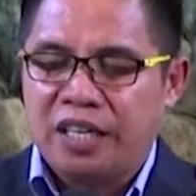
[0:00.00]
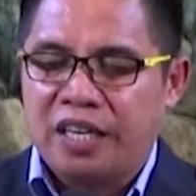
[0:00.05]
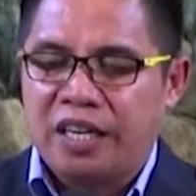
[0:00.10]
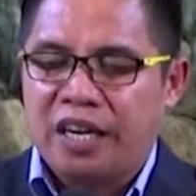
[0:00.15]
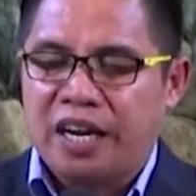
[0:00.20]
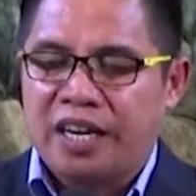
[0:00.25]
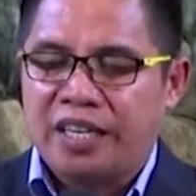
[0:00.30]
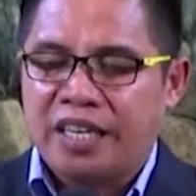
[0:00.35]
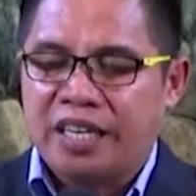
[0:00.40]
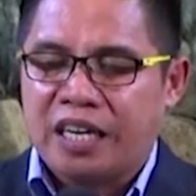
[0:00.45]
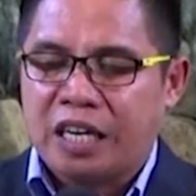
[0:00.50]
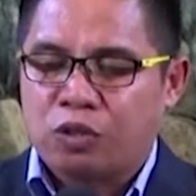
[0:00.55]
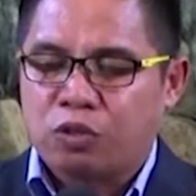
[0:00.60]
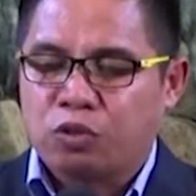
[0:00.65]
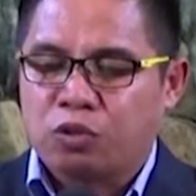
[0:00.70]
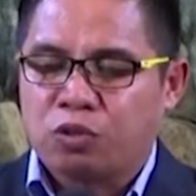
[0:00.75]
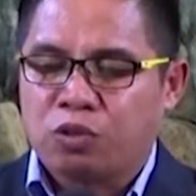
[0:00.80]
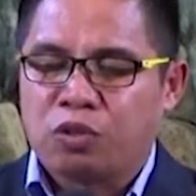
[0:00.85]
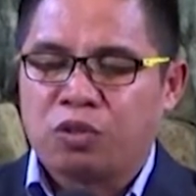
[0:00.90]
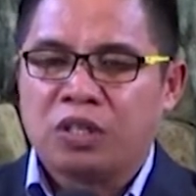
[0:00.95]
ang iyang
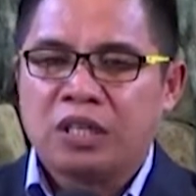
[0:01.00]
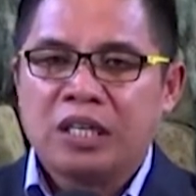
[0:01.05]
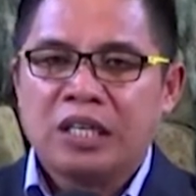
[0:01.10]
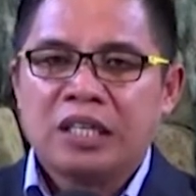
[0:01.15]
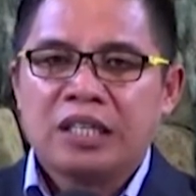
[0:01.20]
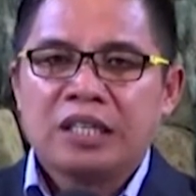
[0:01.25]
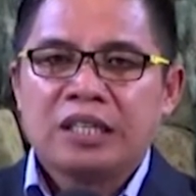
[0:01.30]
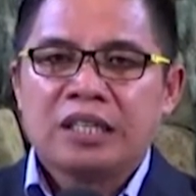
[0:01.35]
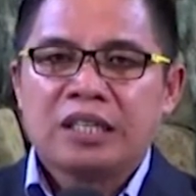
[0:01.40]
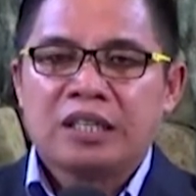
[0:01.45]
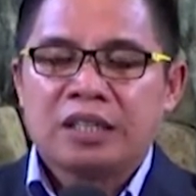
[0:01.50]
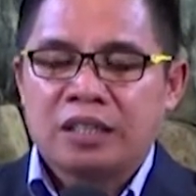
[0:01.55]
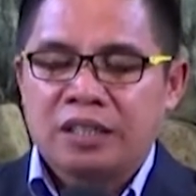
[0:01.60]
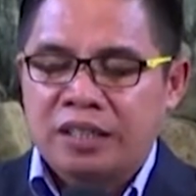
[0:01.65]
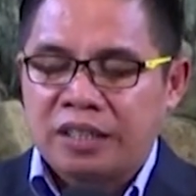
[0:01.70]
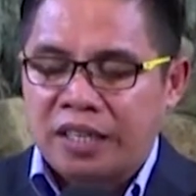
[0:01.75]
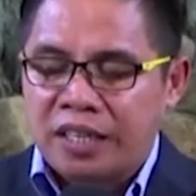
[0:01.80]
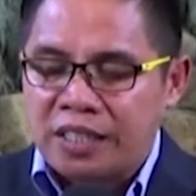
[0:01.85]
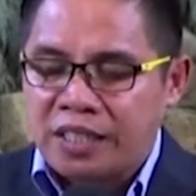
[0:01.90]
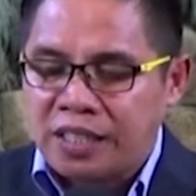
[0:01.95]
kakusgon
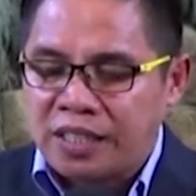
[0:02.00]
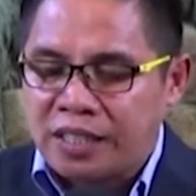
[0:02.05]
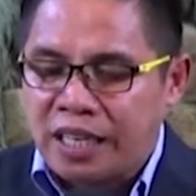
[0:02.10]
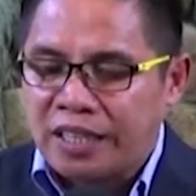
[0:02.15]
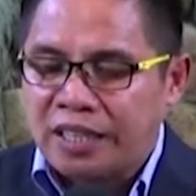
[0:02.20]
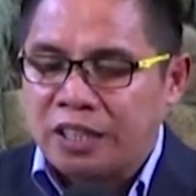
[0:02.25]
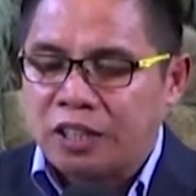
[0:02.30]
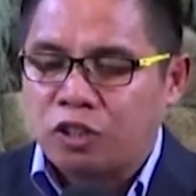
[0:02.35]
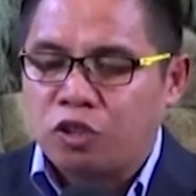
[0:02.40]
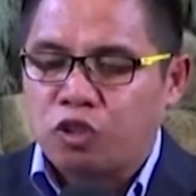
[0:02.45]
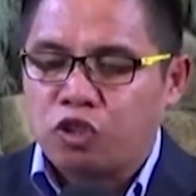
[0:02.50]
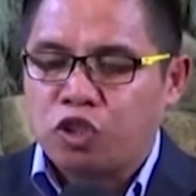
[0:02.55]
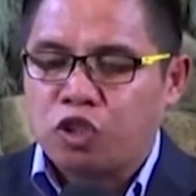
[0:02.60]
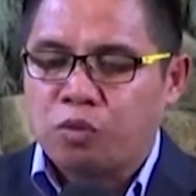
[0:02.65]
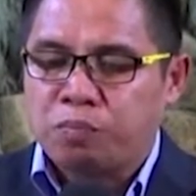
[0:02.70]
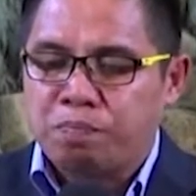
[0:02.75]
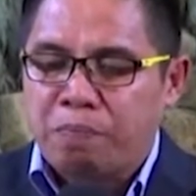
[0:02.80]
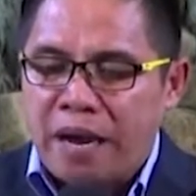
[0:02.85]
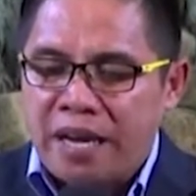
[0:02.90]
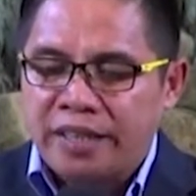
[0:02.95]
320
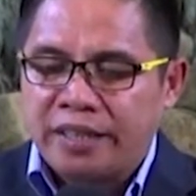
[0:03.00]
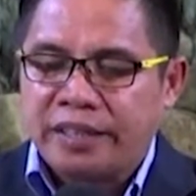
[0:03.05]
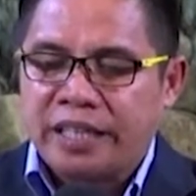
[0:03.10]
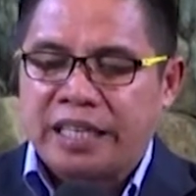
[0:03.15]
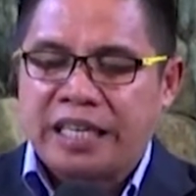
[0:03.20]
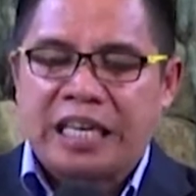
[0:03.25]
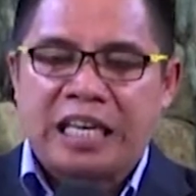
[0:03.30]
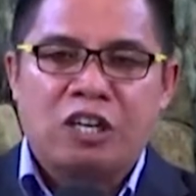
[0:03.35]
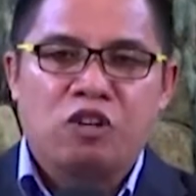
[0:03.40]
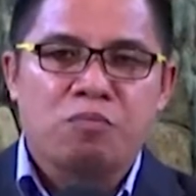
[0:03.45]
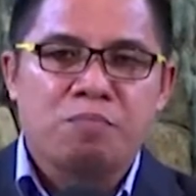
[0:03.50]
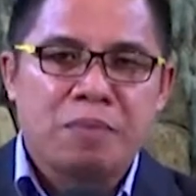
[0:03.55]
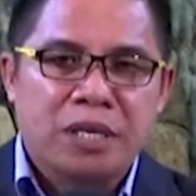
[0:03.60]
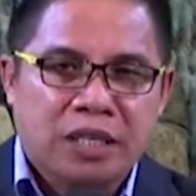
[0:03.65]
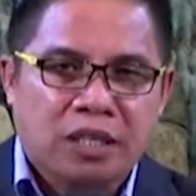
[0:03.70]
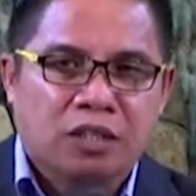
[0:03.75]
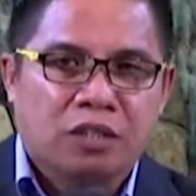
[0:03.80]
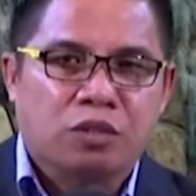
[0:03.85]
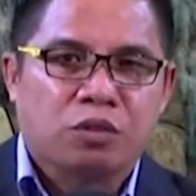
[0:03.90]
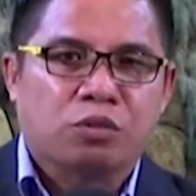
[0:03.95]

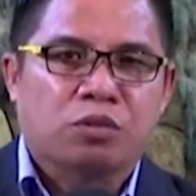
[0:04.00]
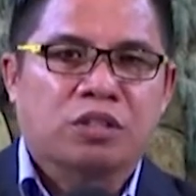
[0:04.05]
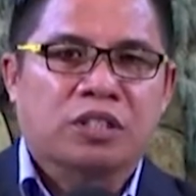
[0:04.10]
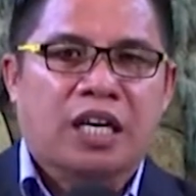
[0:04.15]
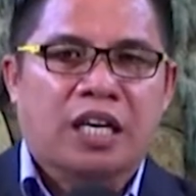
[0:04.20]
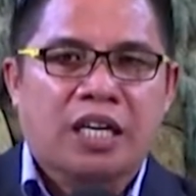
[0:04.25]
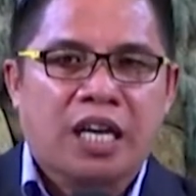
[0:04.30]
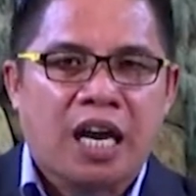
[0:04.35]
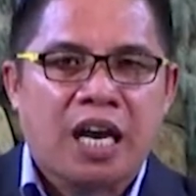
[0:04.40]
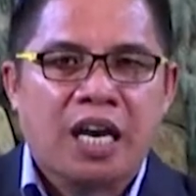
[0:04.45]
kilometros kada